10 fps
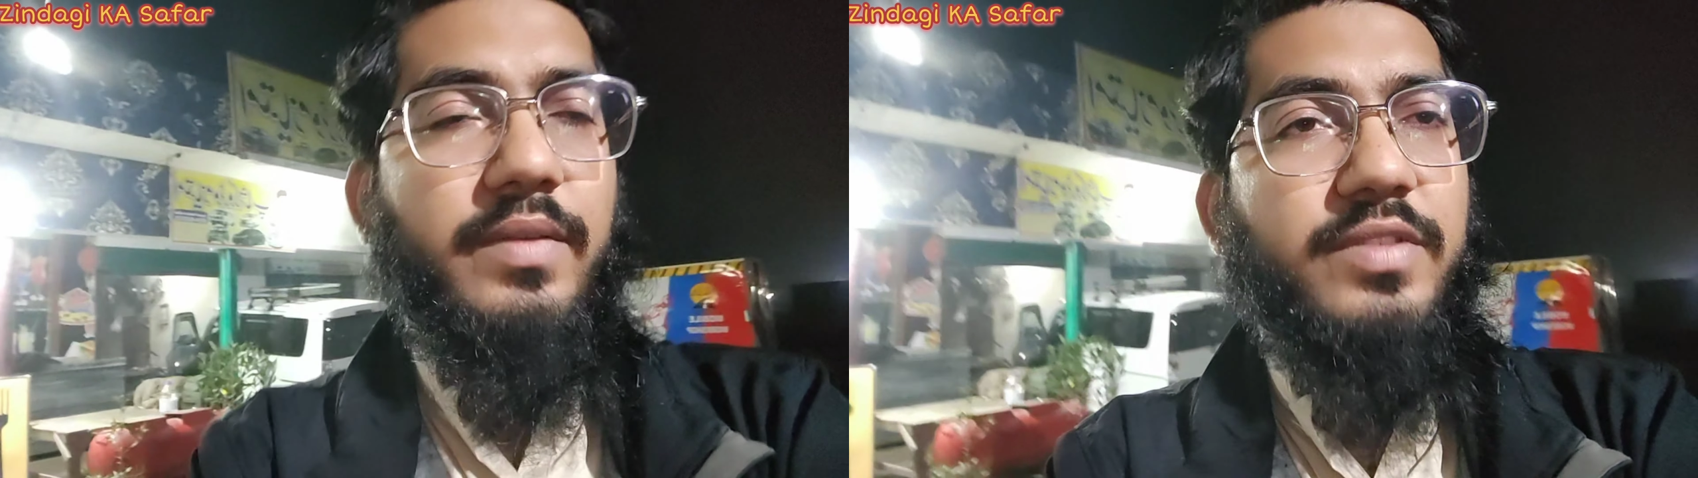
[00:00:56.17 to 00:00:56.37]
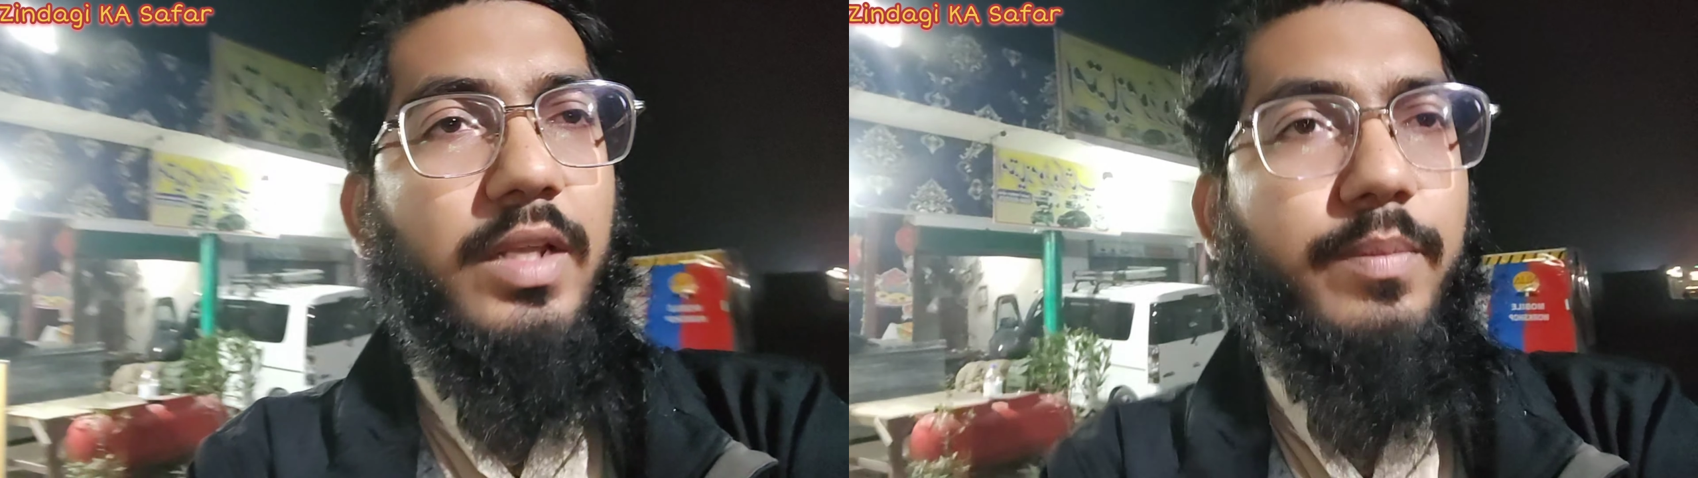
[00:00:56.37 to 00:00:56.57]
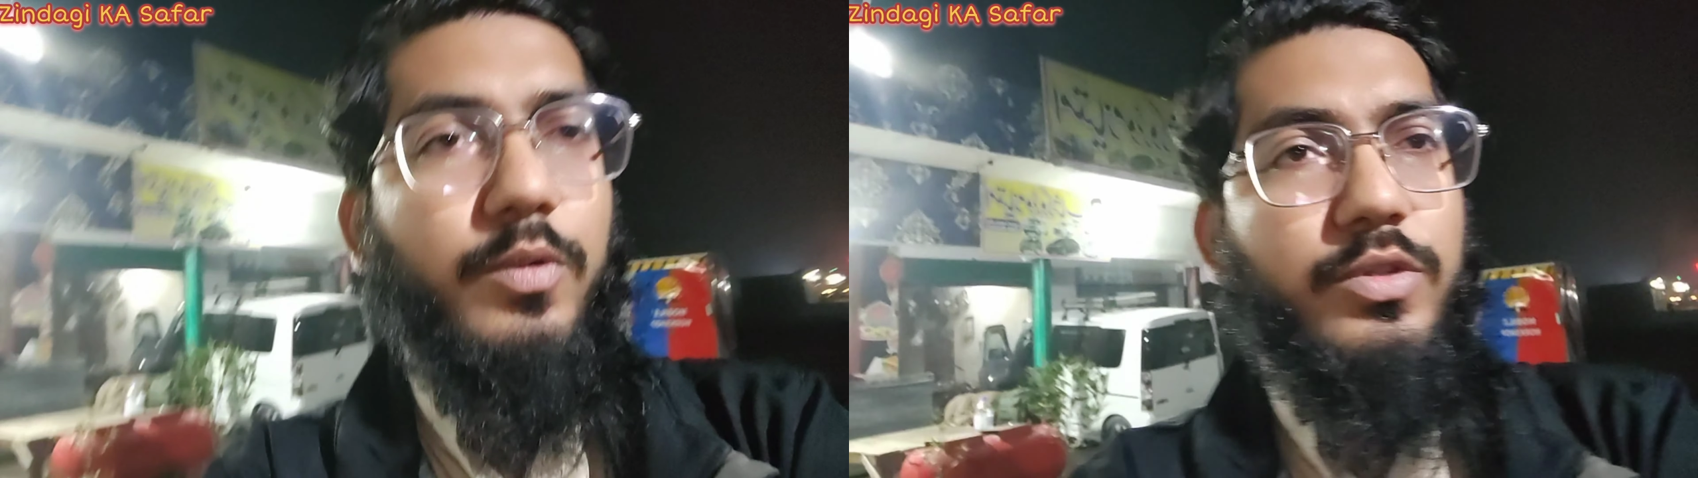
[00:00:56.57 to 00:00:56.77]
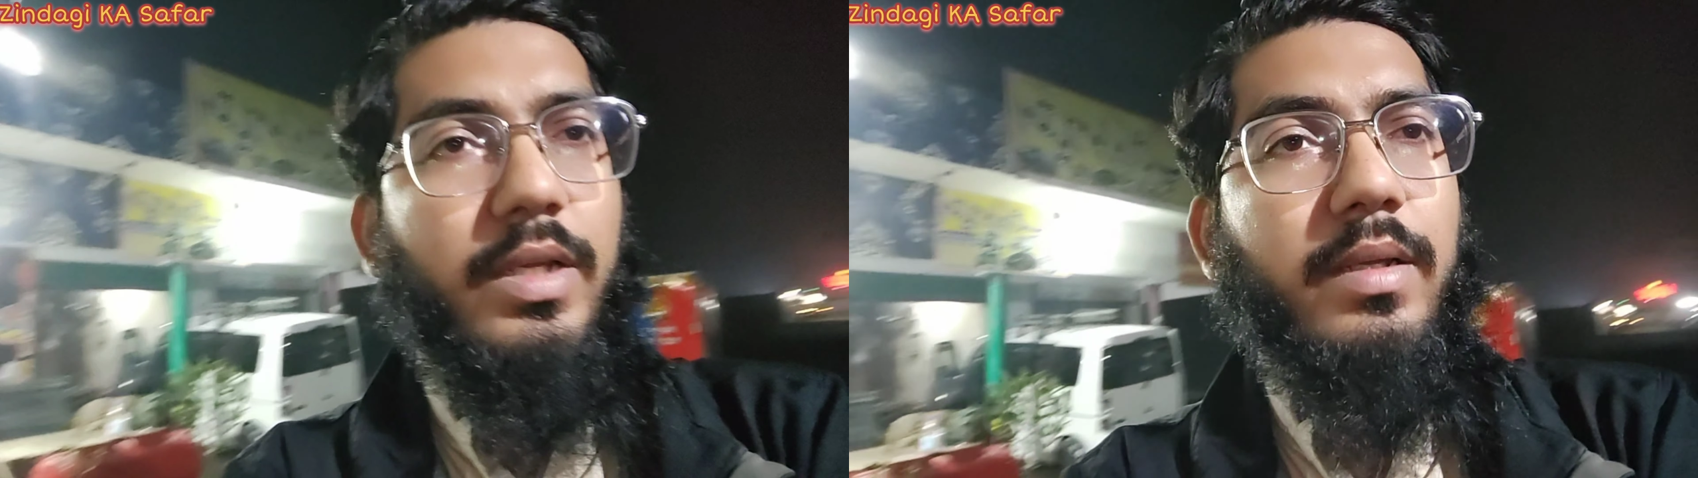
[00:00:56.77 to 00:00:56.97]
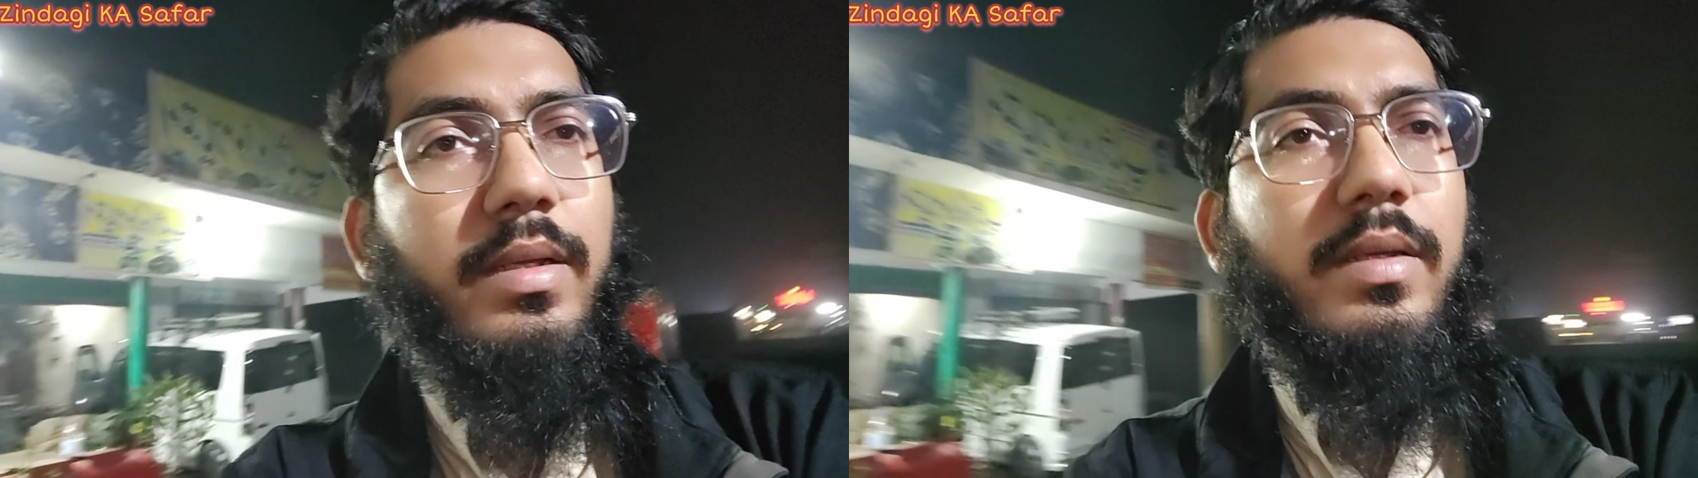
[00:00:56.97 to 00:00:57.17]
तफसील
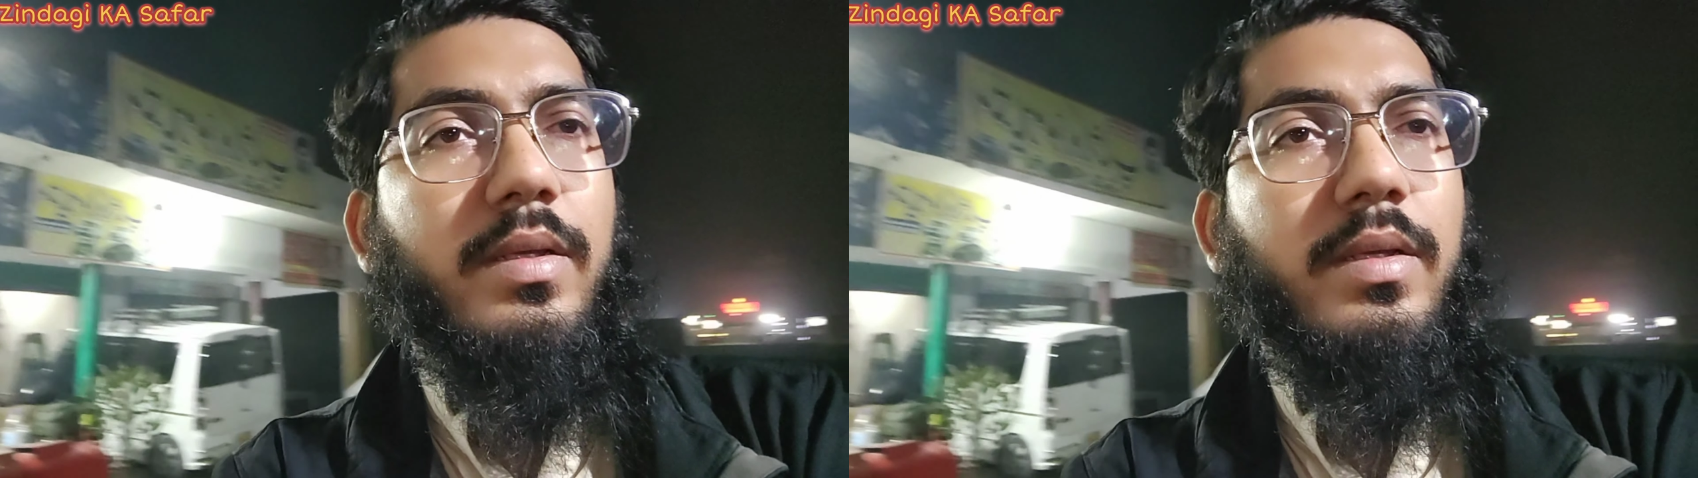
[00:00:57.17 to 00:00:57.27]
पूछी